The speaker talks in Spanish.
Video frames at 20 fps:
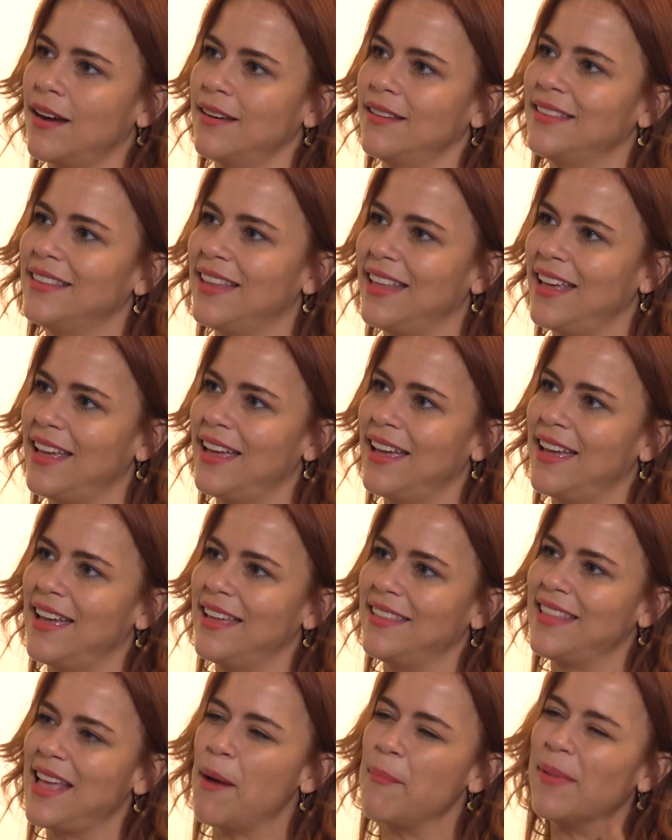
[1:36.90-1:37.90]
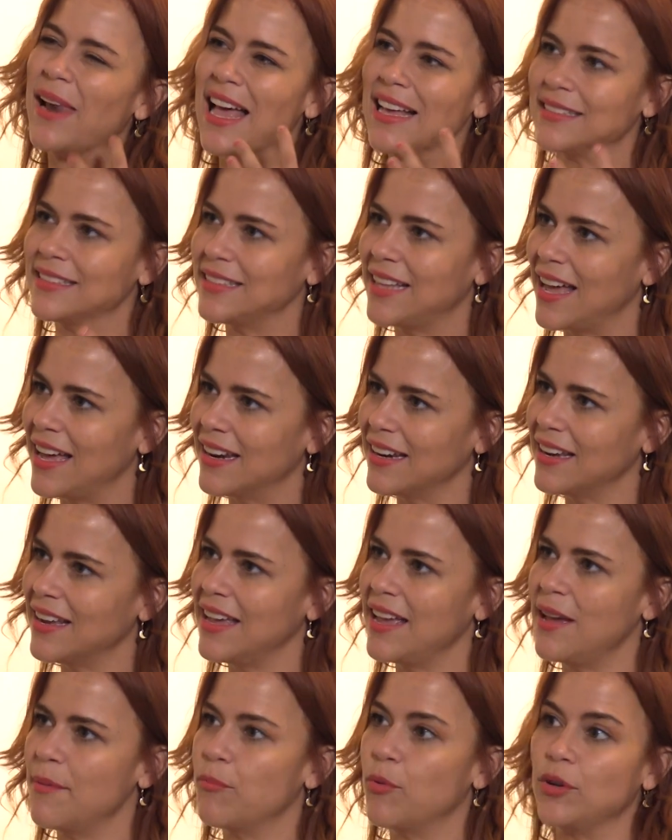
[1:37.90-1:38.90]
de, aplastar,
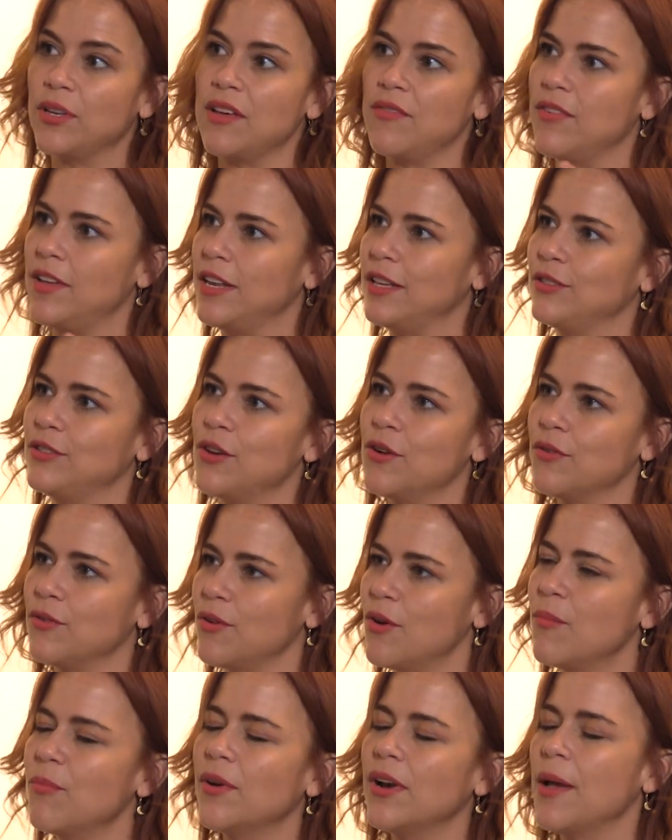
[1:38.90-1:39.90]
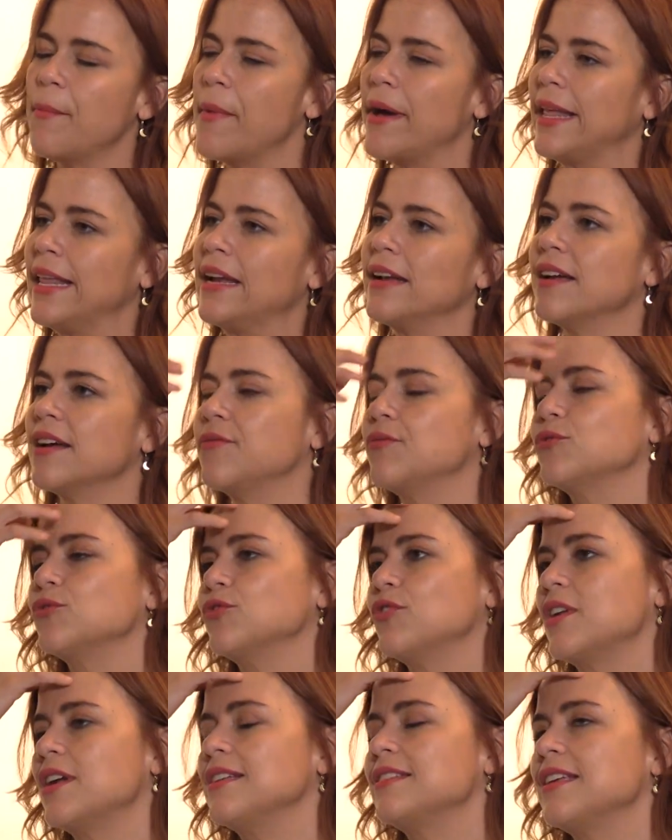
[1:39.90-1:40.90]
eh, por definición, ¿no? Por la manera en que
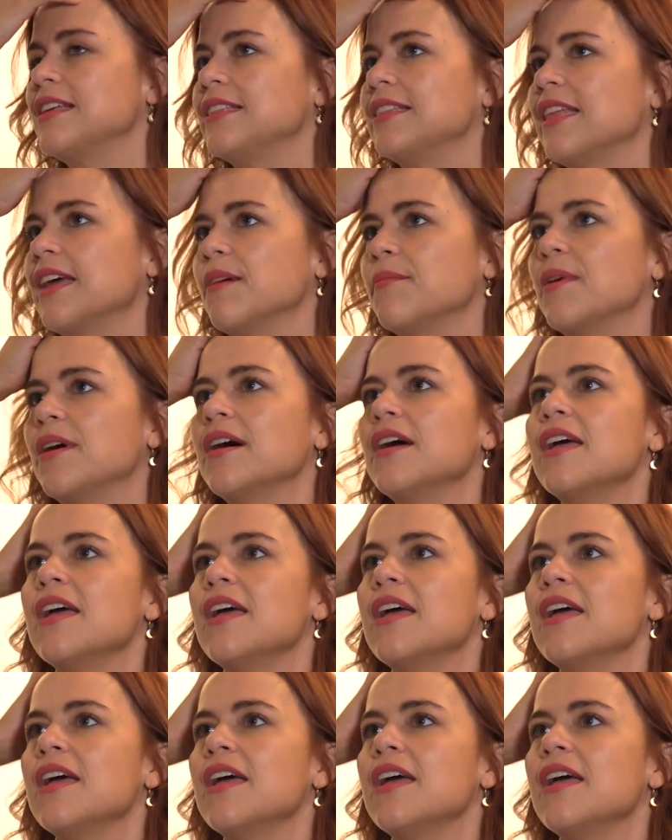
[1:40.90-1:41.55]
funciona el sistema.